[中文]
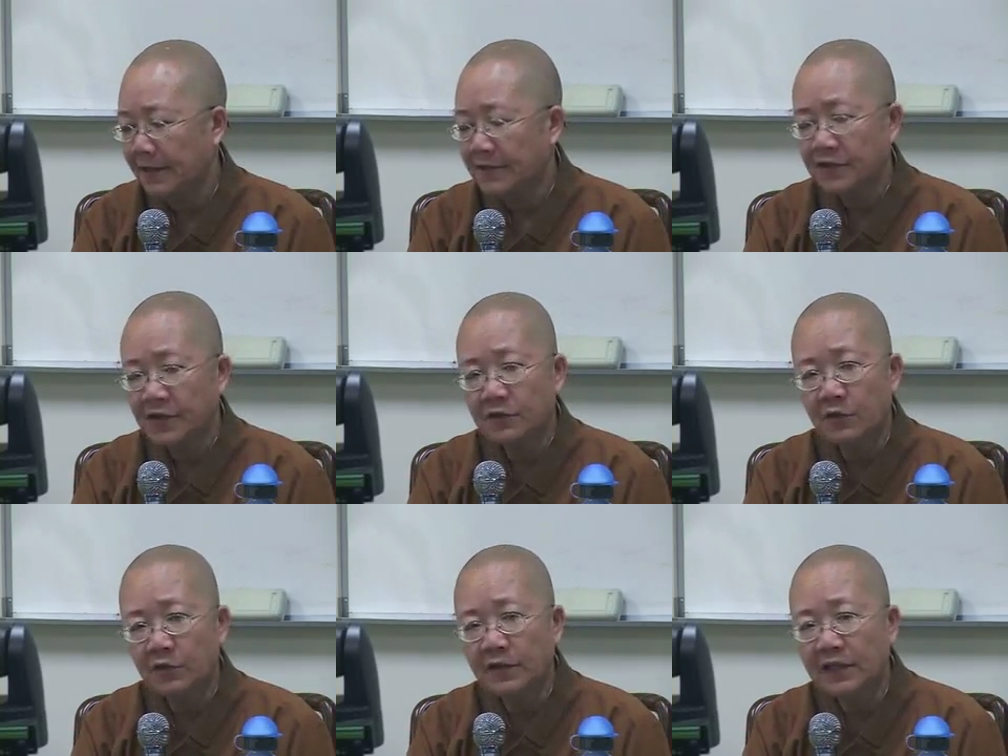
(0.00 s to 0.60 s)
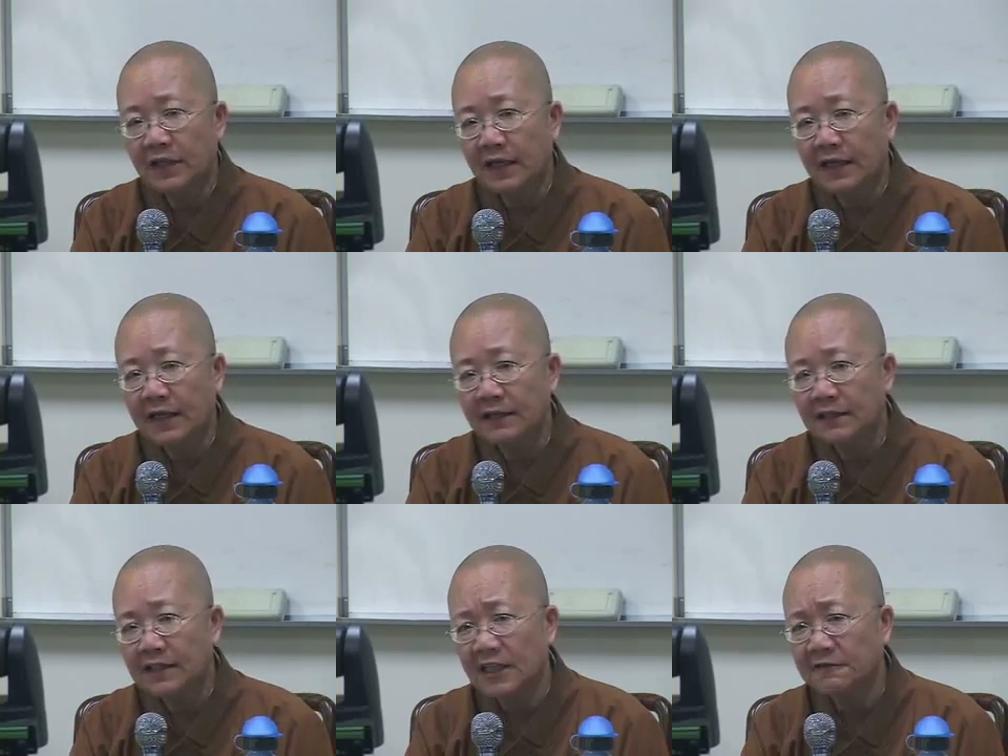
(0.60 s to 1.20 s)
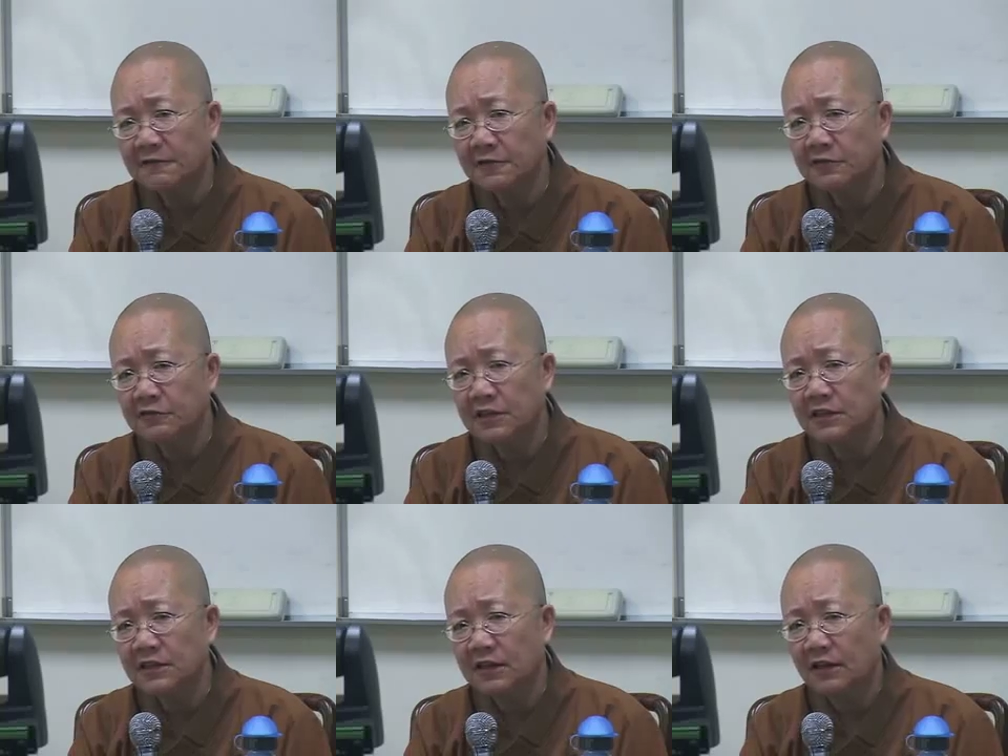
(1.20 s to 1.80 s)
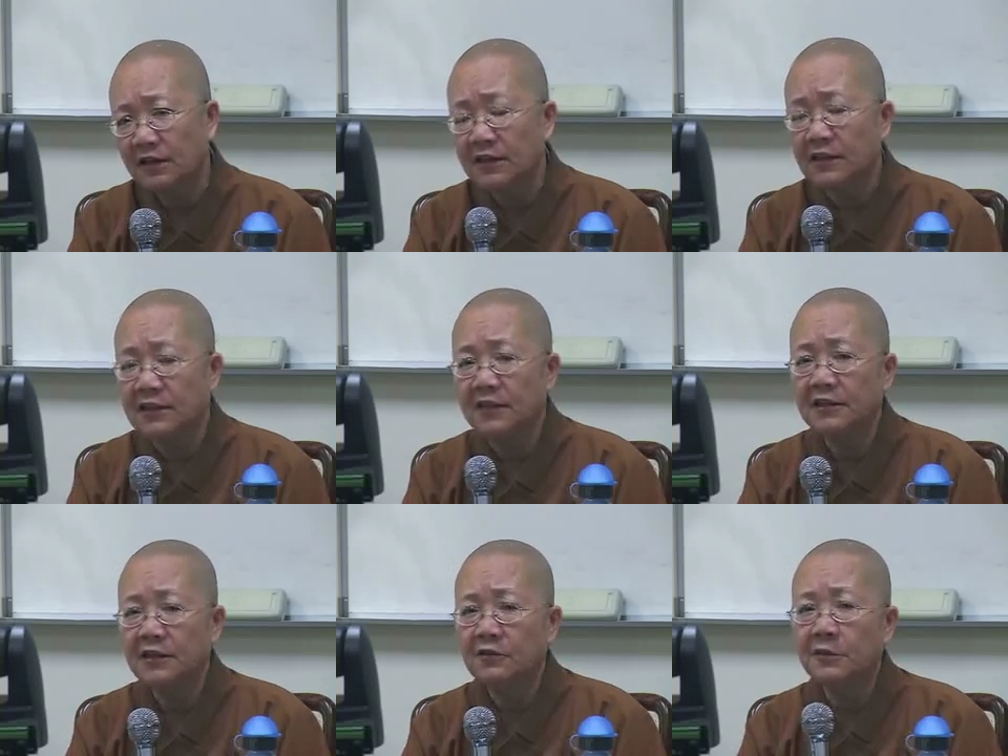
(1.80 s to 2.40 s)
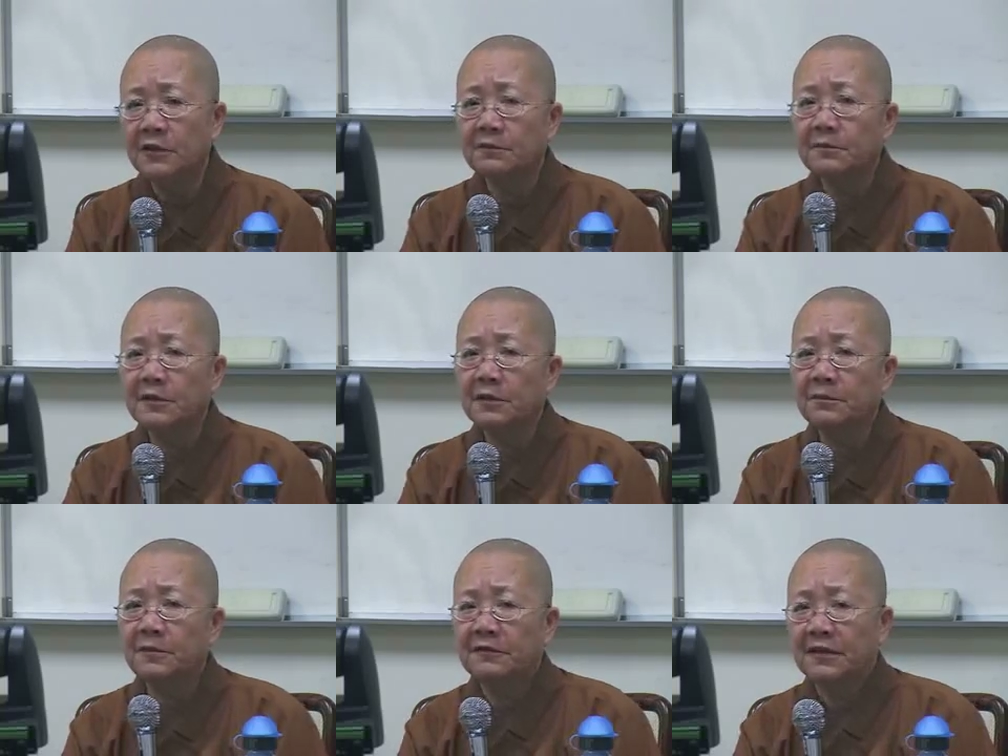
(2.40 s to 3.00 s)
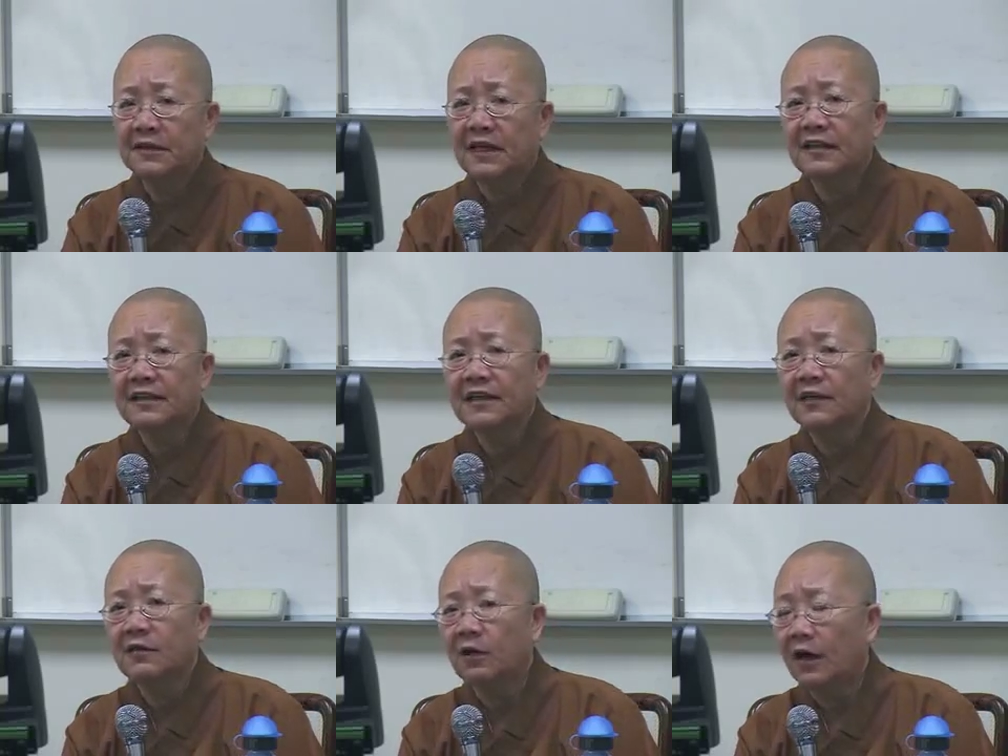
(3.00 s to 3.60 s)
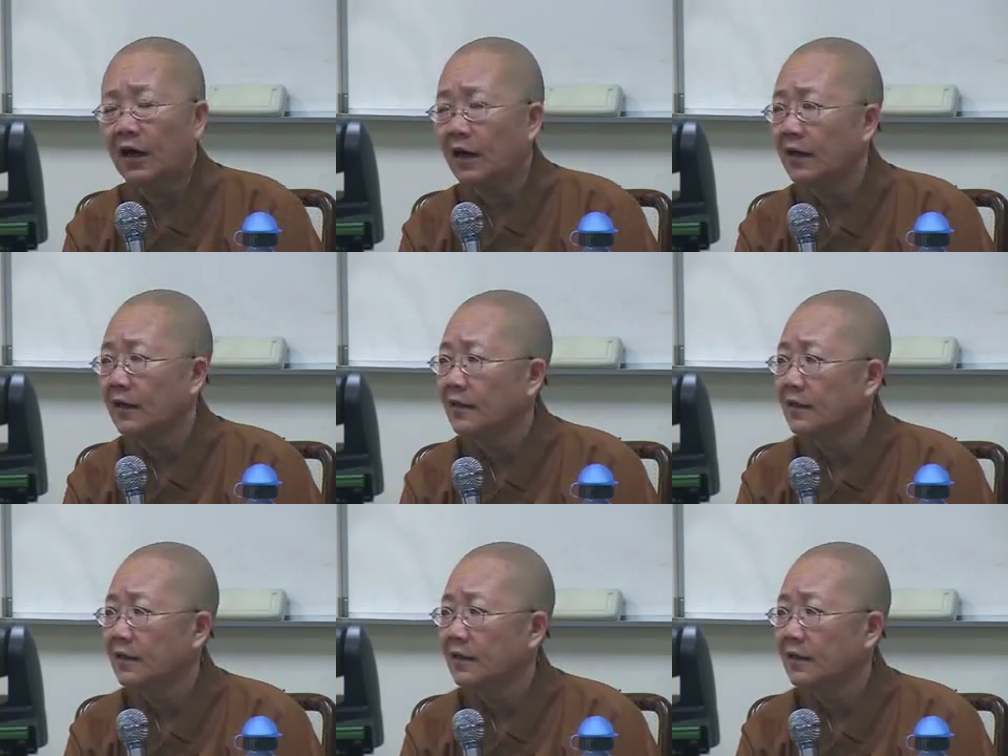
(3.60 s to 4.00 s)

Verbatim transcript: 所以我为了要看丈夫就近到了，以前又没有没有办法打电话。